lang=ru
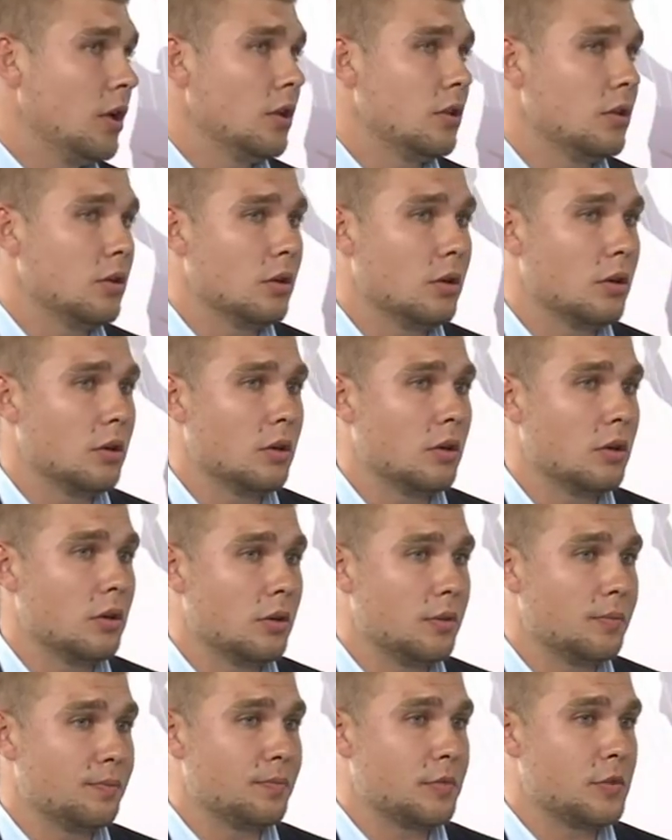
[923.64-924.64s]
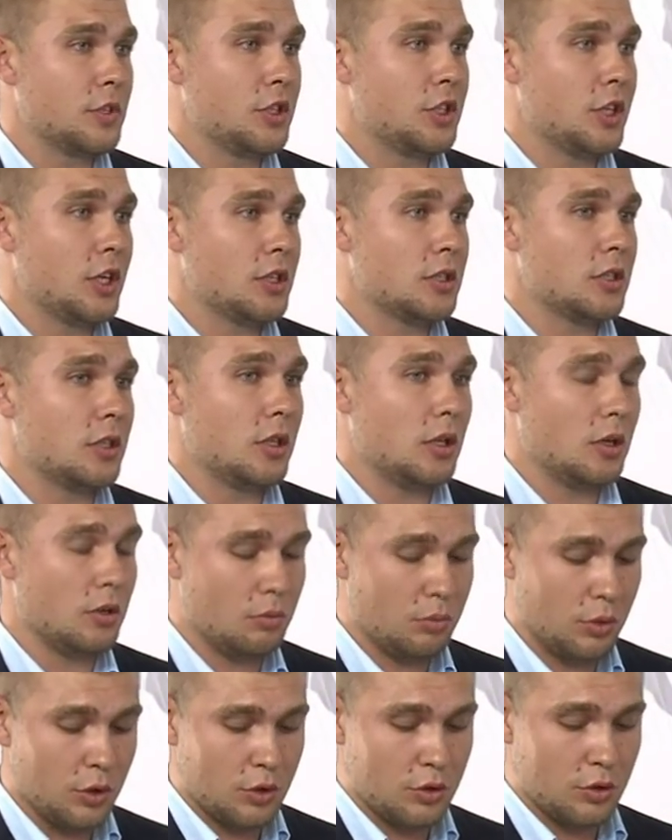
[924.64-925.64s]
но сейчас она
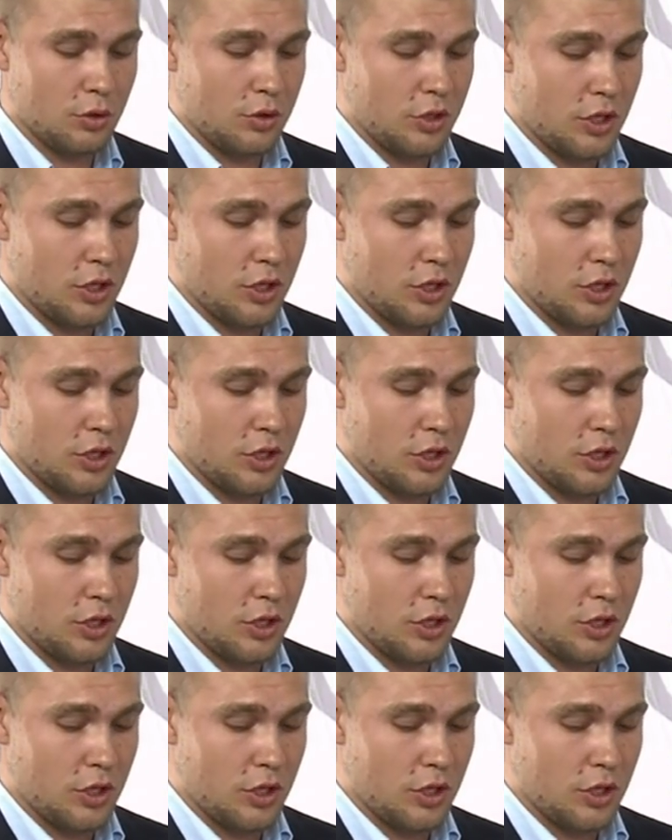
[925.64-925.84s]
большую